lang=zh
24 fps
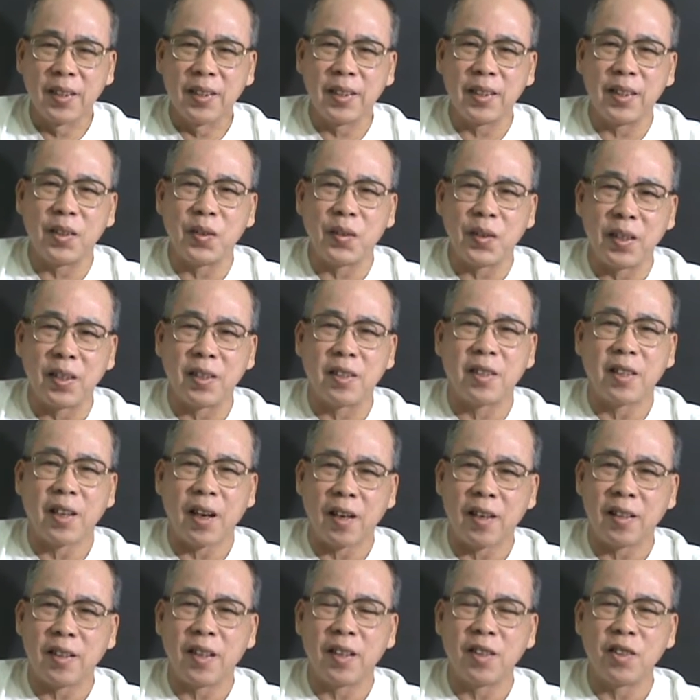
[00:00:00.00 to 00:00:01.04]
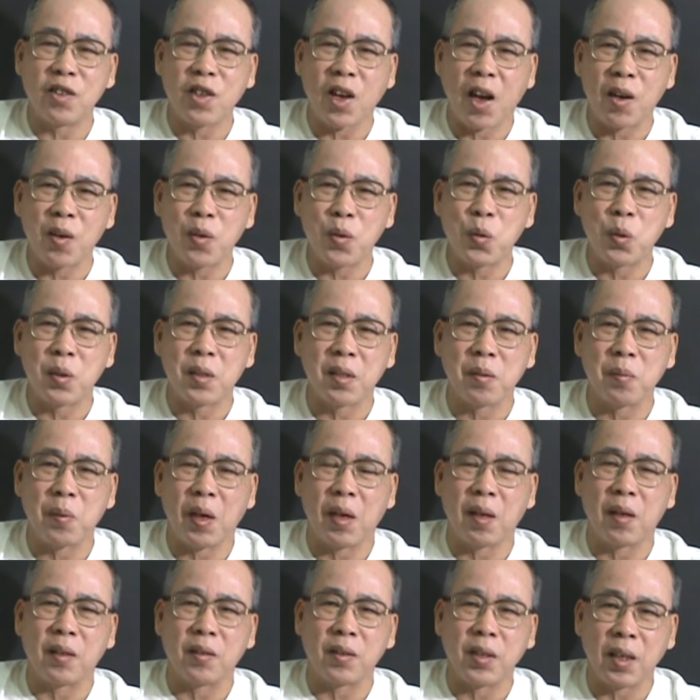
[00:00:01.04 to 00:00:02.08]
那些东西很残很残酷之
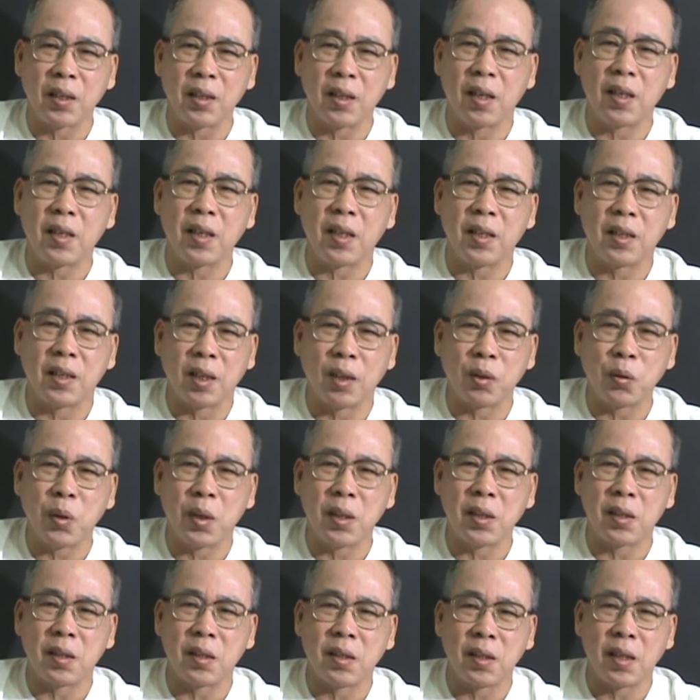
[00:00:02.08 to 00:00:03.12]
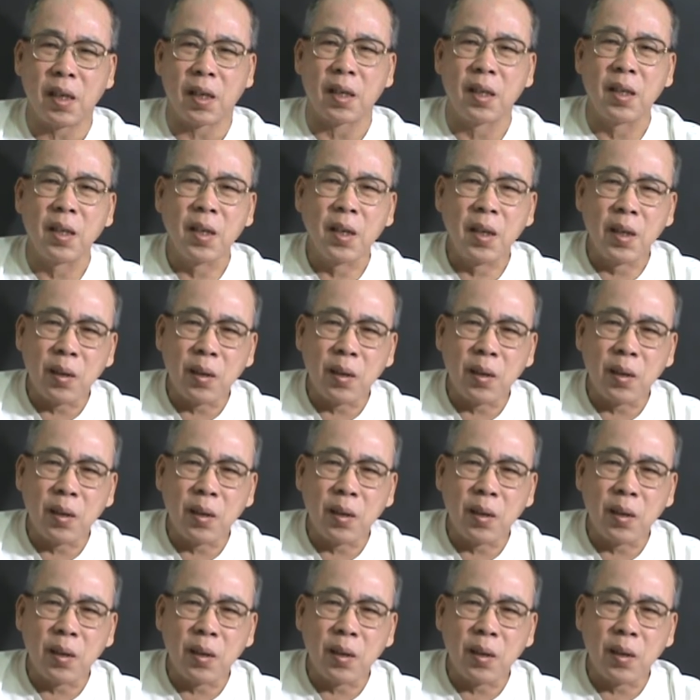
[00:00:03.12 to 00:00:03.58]
外哈，他当然他也要推行一下。